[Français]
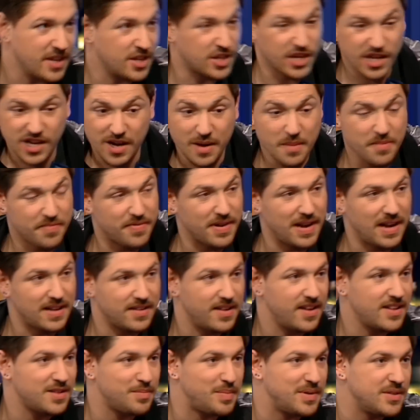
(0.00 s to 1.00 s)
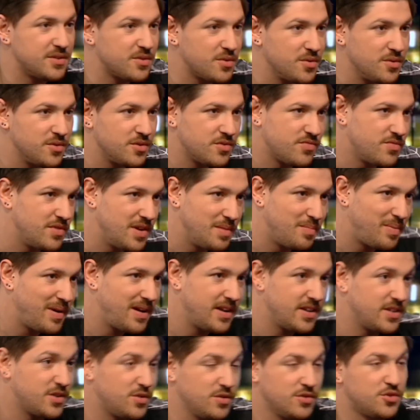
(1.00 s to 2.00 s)
j'ai quand même fait la date parce que je voulais
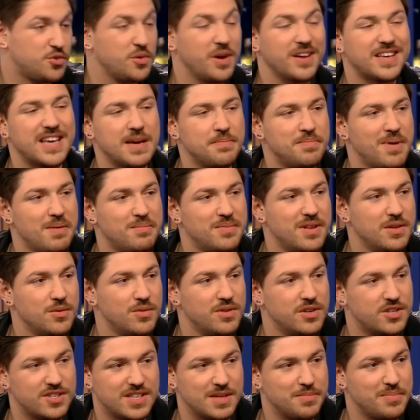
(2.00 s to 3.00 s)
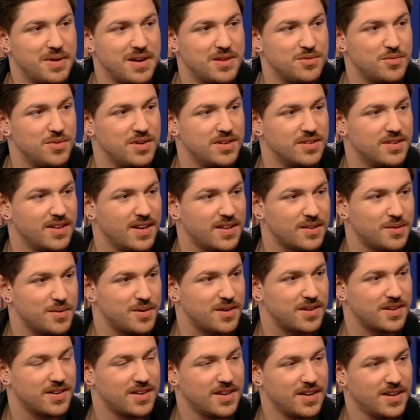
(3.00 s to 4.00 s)
pas, je, suis incapable d'annuler, je sais pas annuler une date
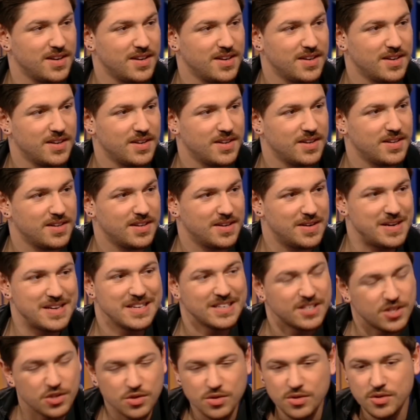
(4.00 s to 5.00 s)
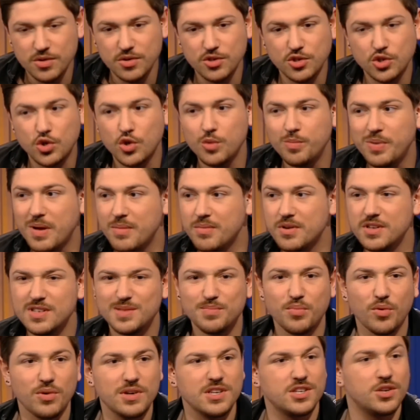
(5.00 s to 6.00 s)
quoi. Ouais. je,
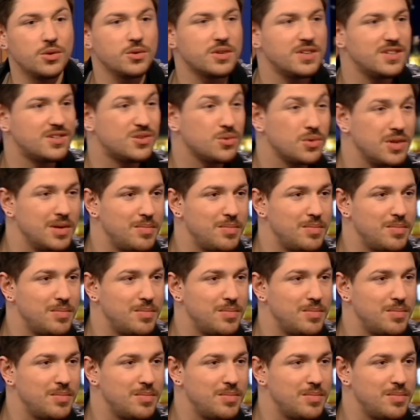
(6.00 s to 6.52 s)
culpabilise pour les gens qui se sont